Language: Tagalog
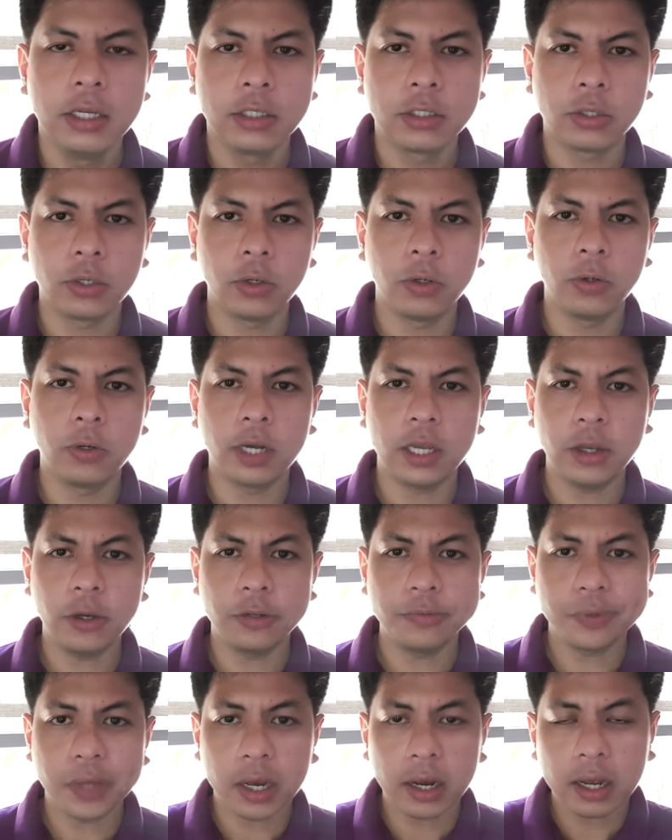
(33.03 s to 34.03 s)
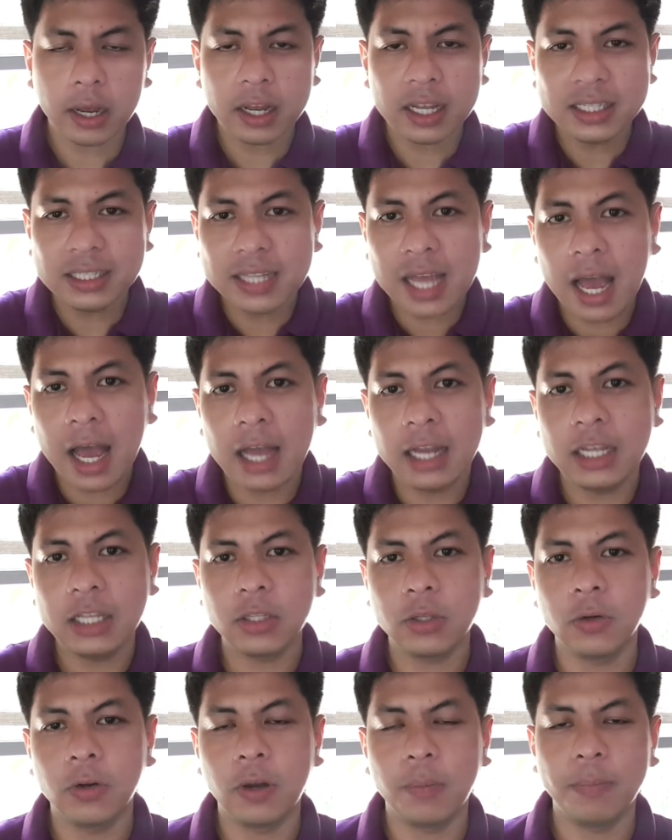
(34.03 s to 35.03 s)
So, ngayon, ang kagandahan
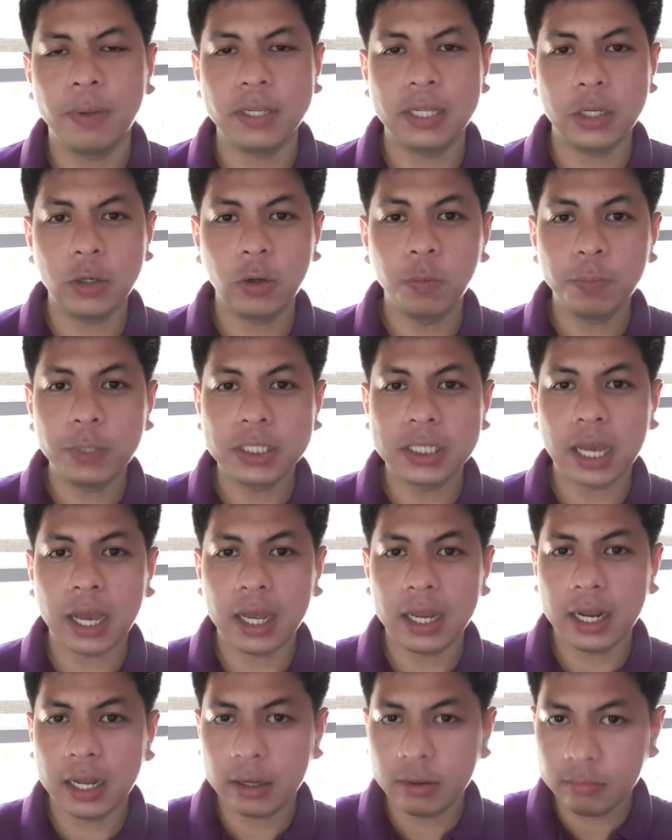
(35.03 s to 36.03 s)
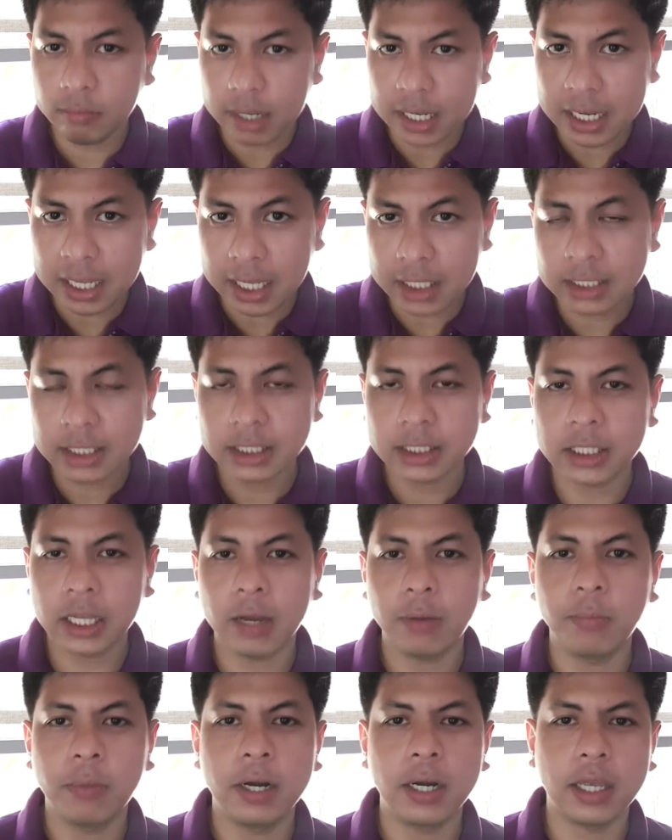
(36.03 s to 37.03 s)
nito kapag nag-umpisa ka ng maliit sa
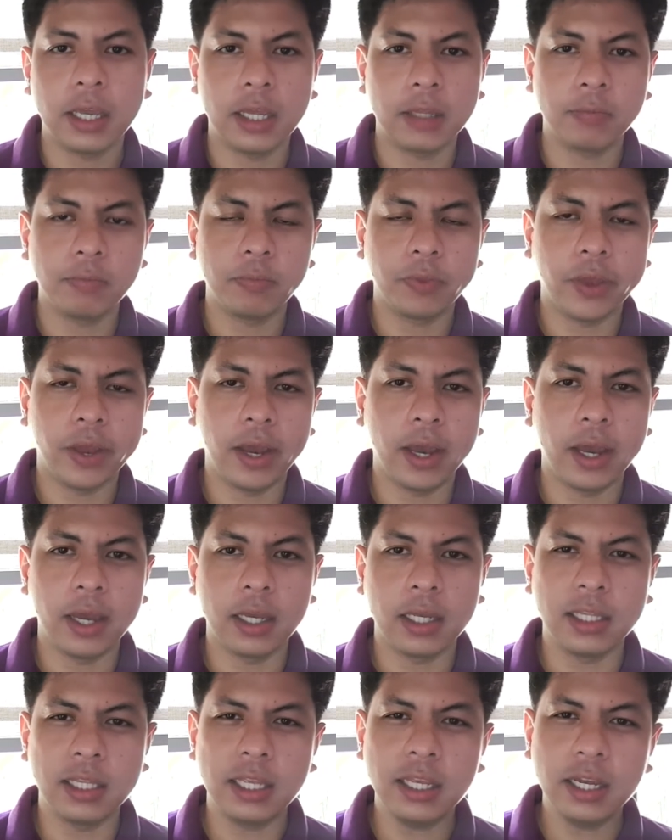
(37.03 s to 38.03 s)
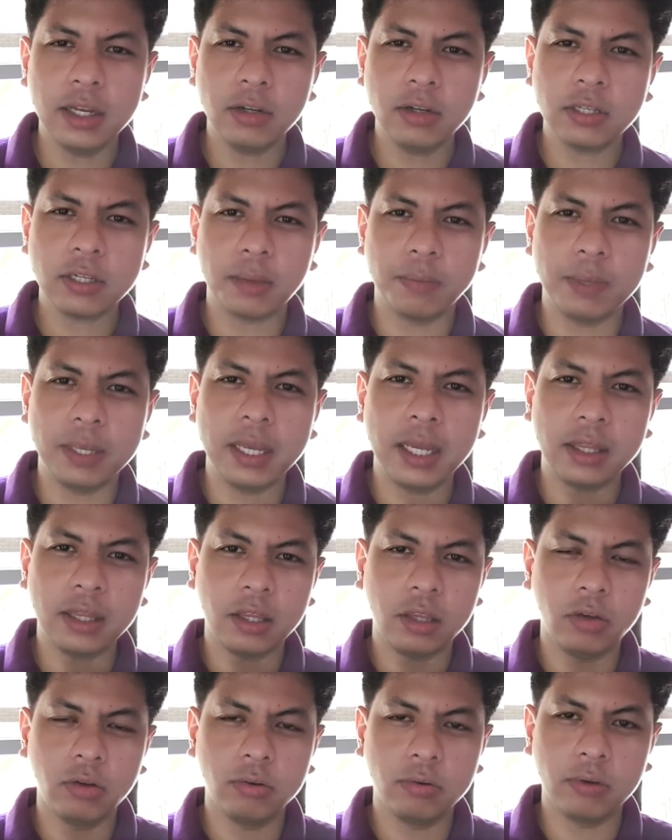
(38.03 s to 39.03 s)
stock market, uh, hindi ganun kabigat
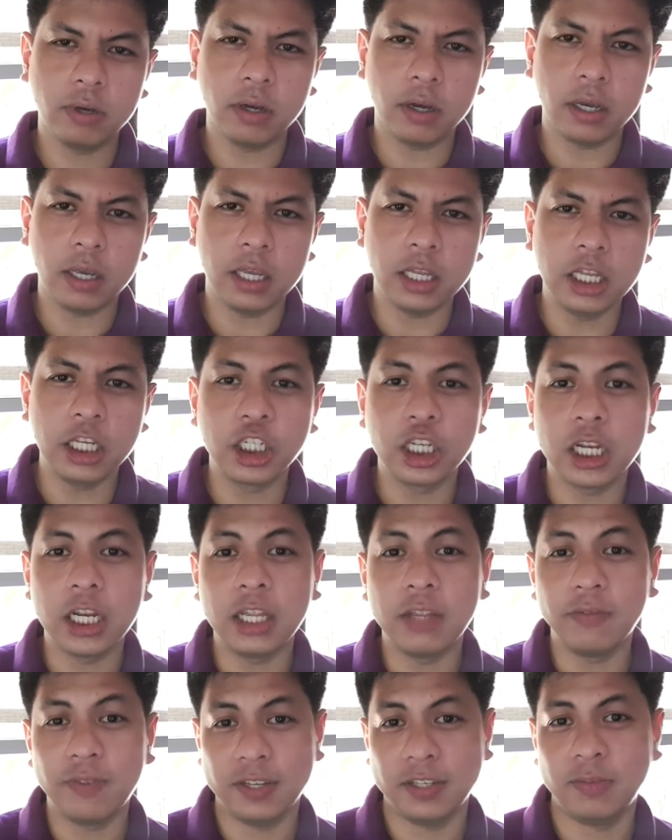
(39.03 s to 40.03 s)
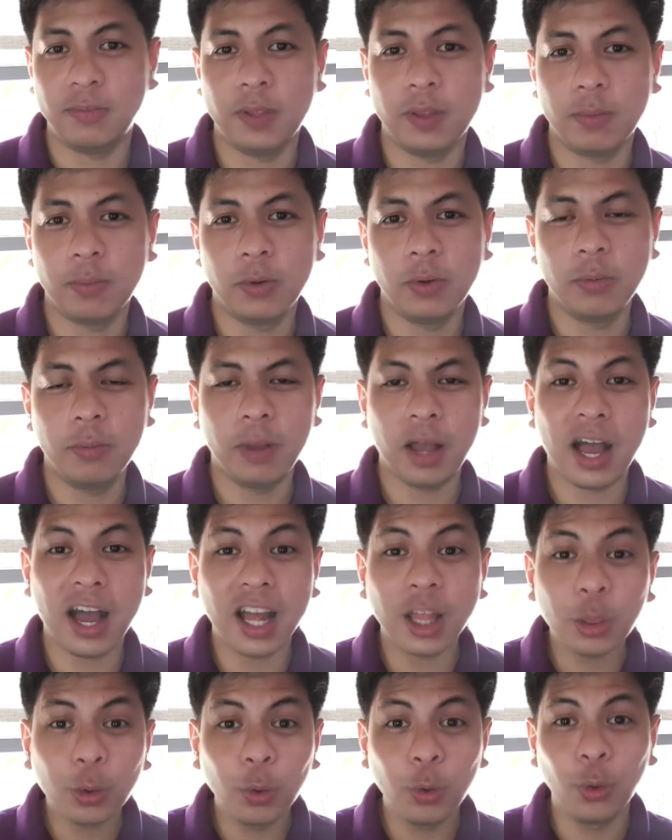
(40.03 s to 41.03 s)
yung initial investment mo.
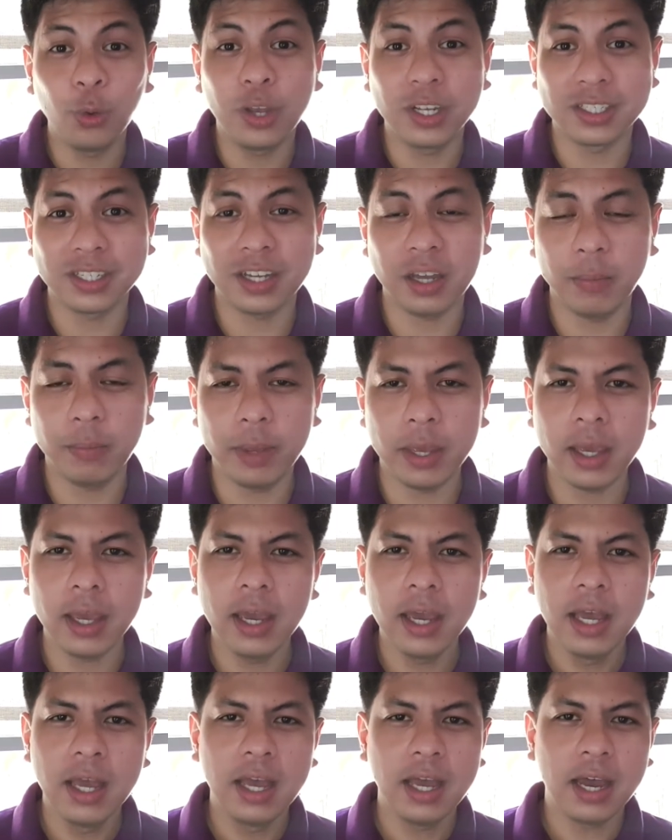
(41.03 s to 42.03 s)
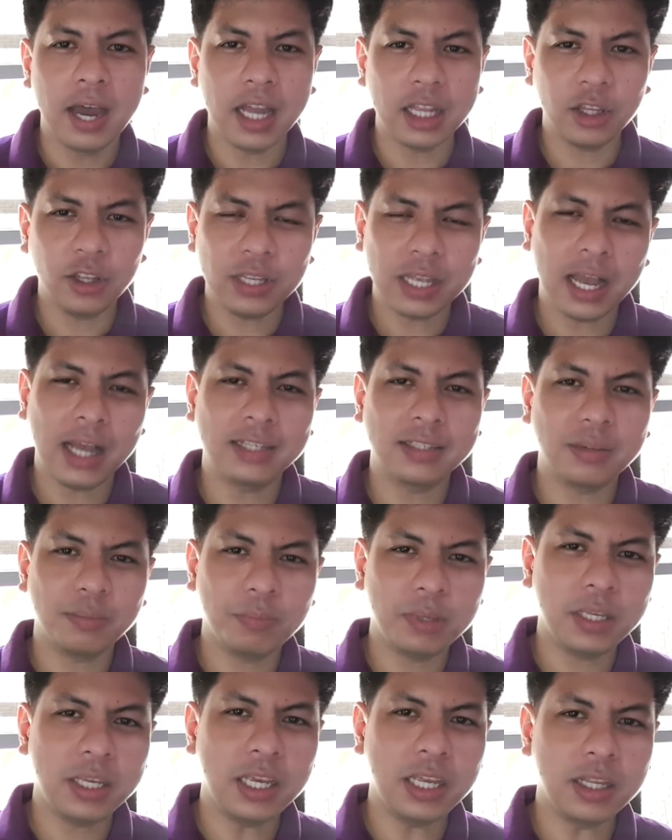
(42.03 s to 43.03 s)
Makakatulog ka sa gabi. At yun nga, as a
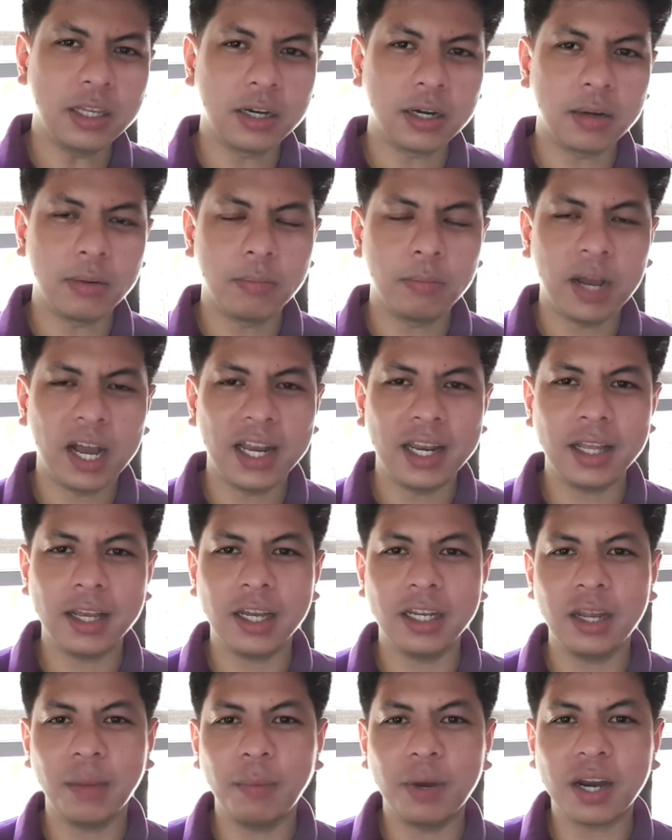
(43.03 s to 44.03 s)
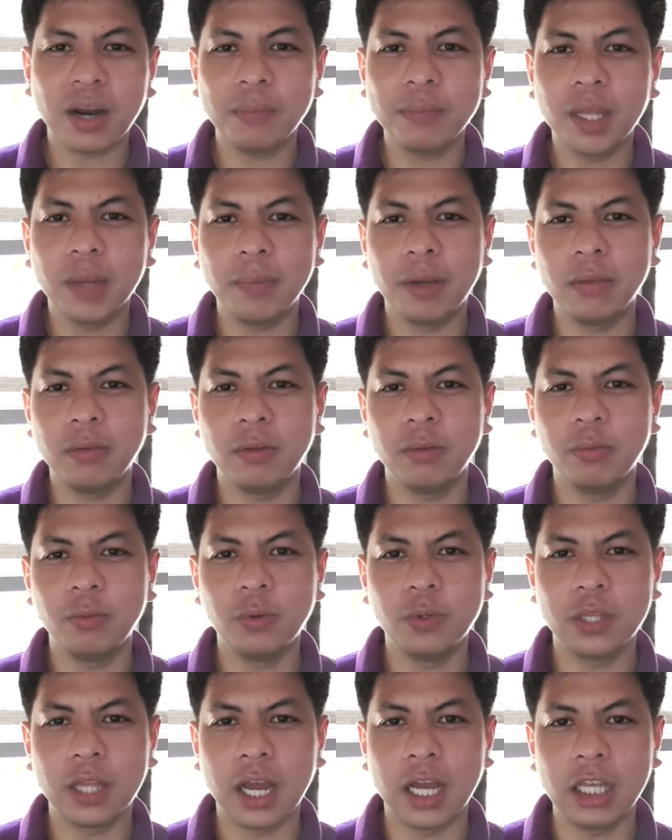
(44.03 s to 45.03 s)
beginner, mahalaga na maramdaman mo
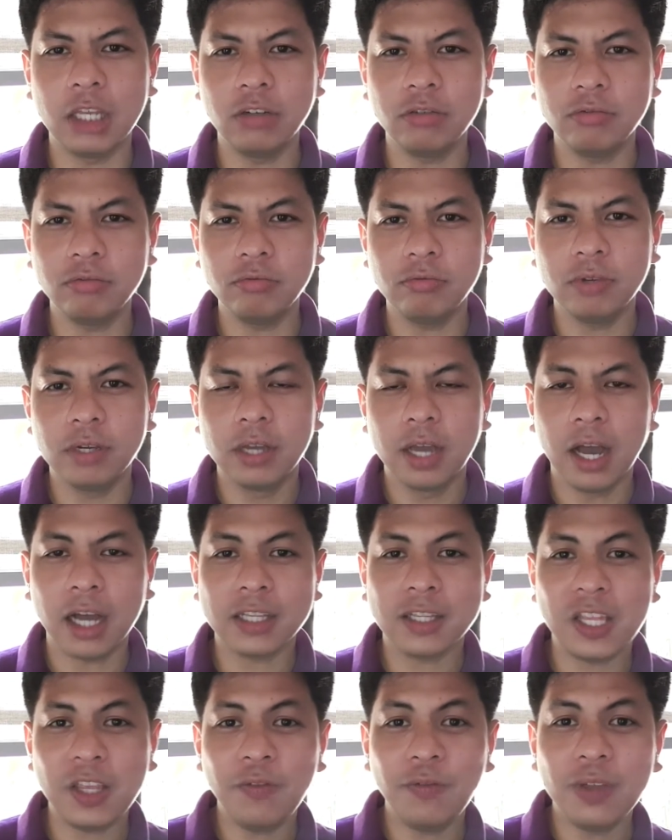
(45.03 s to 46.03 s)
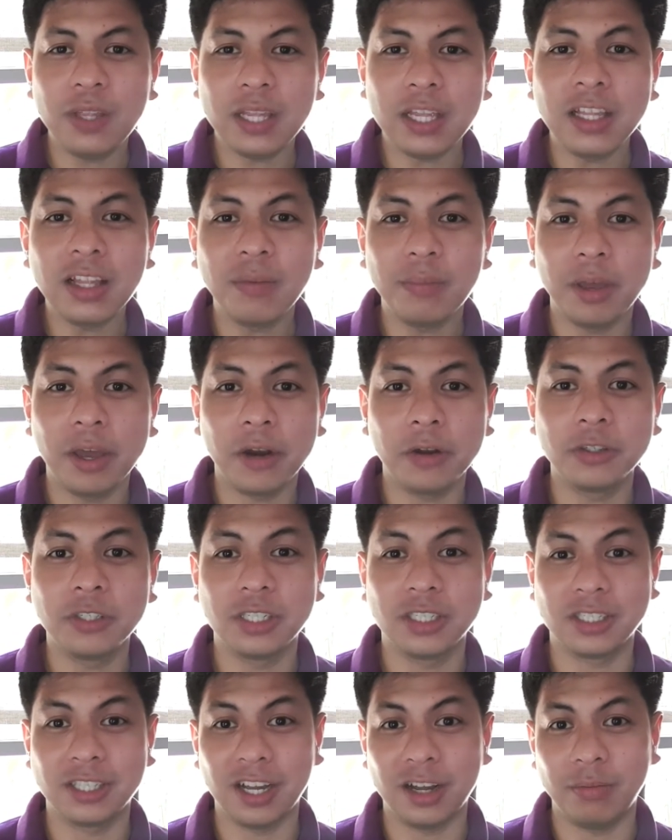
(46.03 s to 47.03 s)
muna yung activity na meron
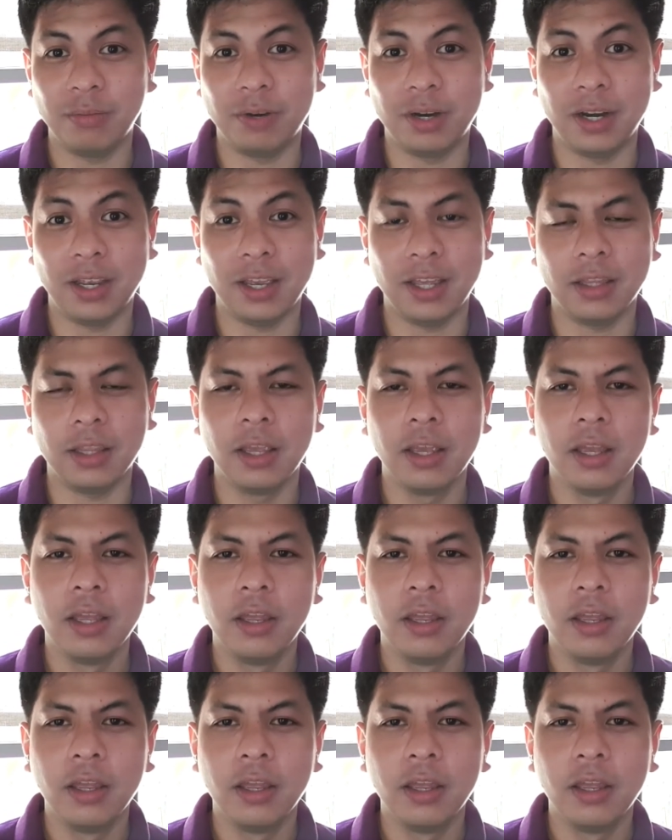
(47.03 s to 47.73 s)
sa stock market.